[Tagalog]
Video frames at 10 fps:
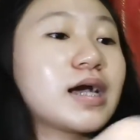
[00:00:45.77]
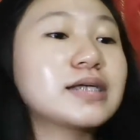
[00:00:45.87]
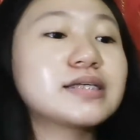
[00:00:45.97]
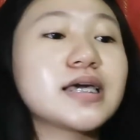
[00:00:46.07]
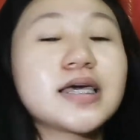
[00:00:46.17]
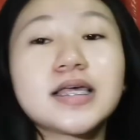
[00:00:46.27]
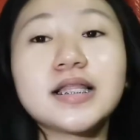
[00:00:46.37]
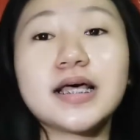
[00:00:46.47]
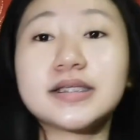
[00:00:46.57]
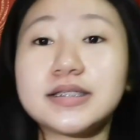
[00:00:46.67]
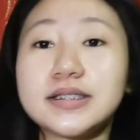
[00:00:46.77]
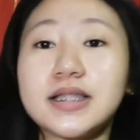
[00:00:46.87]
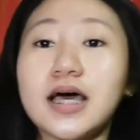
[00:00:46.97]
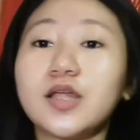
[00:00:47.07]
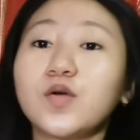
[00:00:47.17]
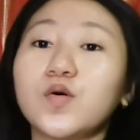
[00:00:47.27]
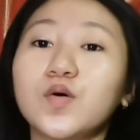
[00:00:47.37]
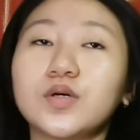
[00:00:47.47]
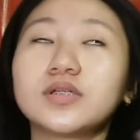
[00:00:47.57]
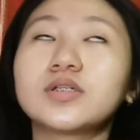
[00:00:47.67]
Kasi, last,
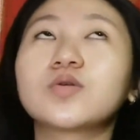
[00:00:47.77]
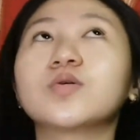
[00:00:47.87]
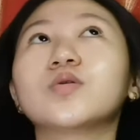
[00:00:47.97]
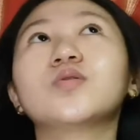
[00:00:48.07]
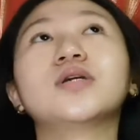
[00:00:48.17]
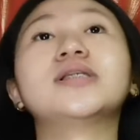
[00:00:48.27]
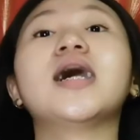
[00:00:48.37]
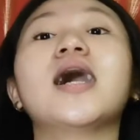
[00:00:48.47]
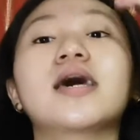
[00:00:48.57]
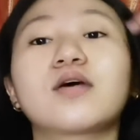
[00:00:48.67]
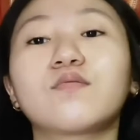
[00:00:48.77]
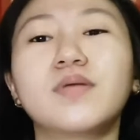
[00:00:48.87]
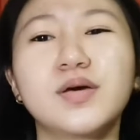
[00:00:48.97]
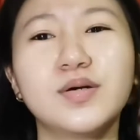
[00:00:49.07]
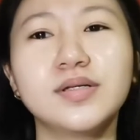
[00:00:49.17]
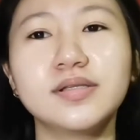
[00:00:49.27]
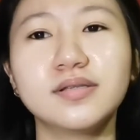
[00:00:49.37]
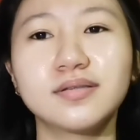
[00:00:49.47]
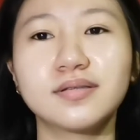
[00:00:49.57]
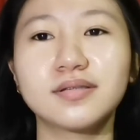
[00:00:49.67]
ano, siguro nung isang araw ba yun?